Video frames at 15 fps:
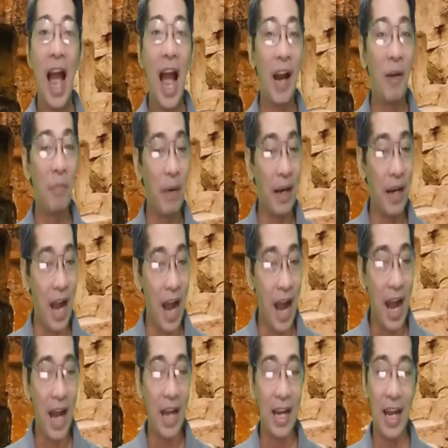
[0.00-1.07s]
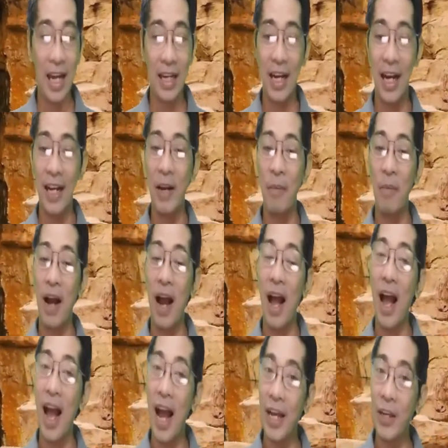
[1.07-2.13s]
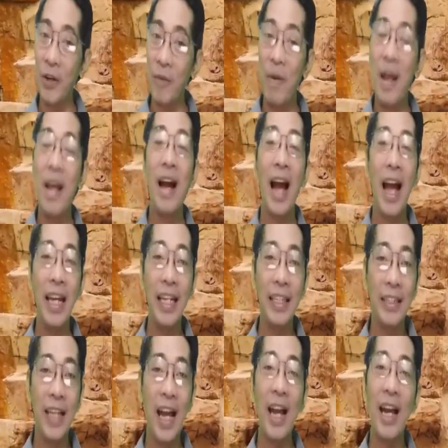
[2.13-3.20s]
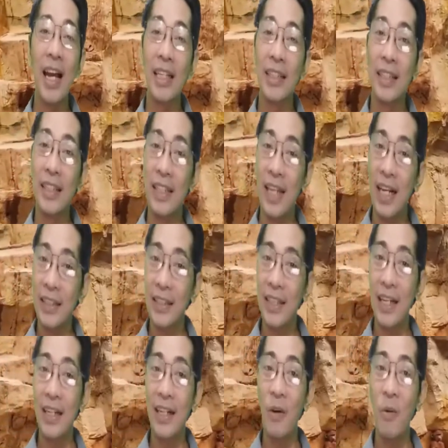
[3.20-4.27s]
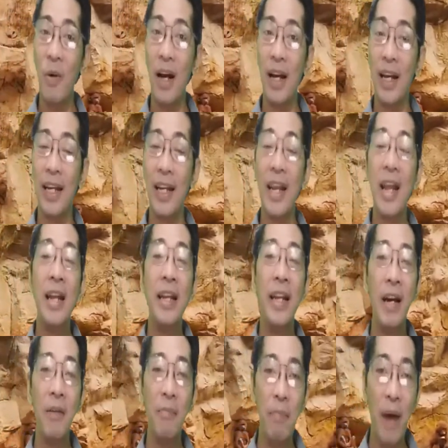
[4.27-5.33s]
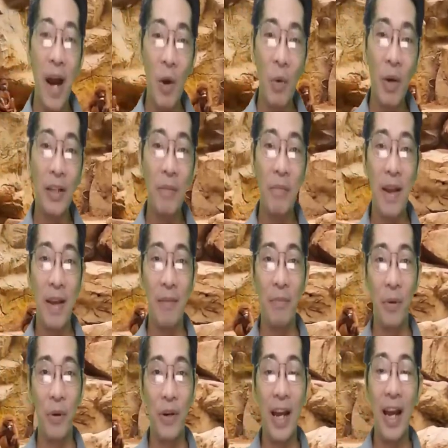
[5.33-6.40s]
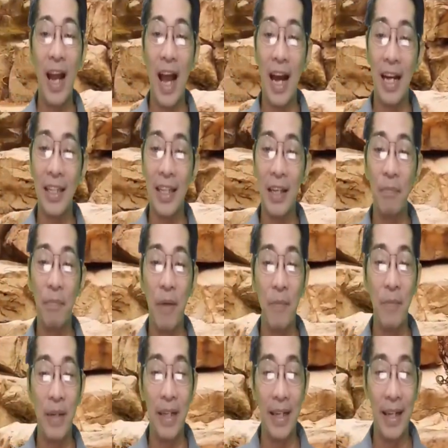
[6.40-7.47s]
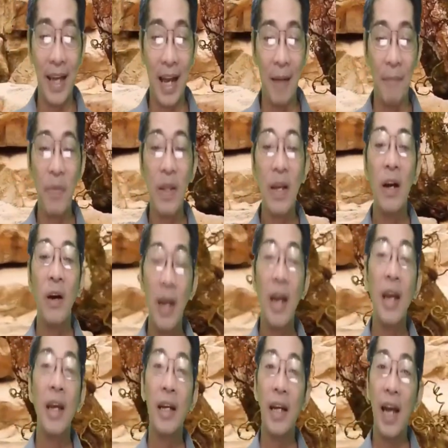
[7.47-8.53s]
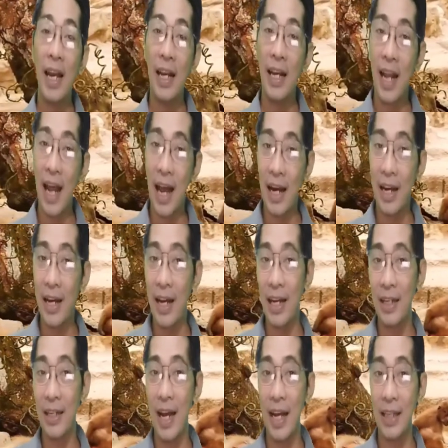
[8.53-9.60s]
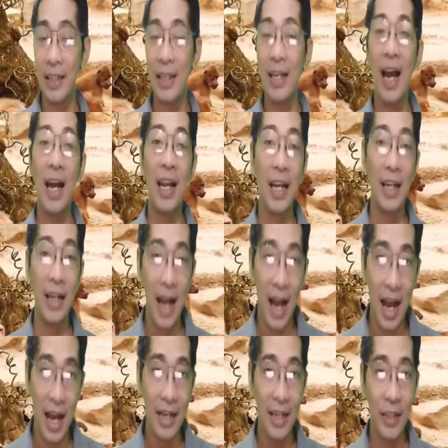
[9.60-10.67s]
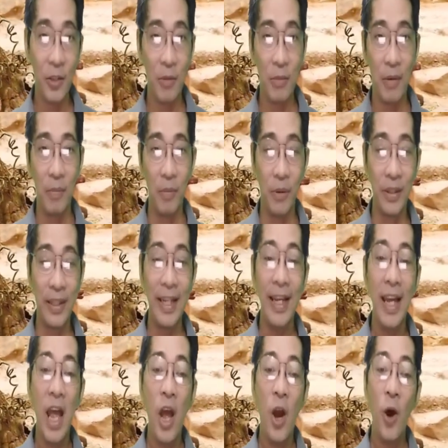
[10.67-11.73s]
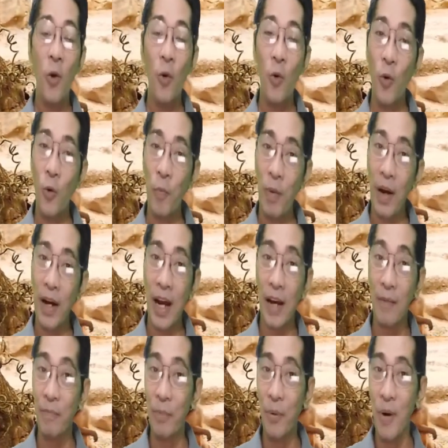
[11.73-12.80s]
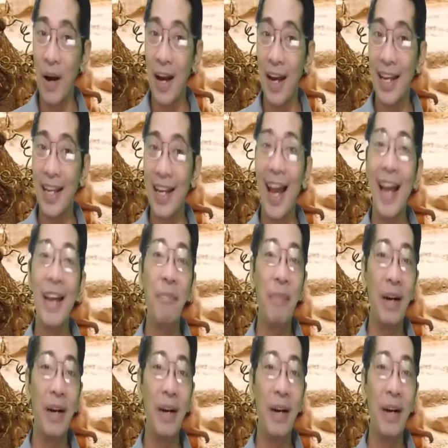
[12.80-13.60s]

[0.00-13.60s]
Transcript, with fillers: ang pag-aalaga ng mga hayop ay isang kasiyasiyang gawain ng bawat miyembro ng ating pamilya. Kailangan lang nating alagaan itong mabuti upang ang buhay ay